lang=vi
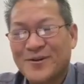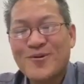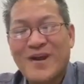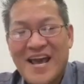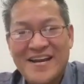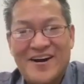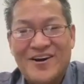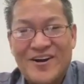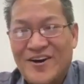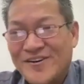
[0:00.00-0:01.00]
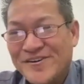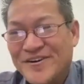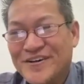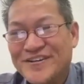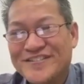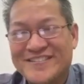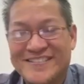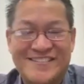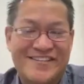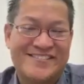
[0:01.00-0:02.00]
rú còn lại là o
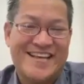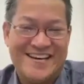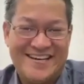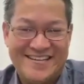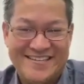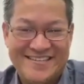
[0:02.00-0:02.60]
sợ sợ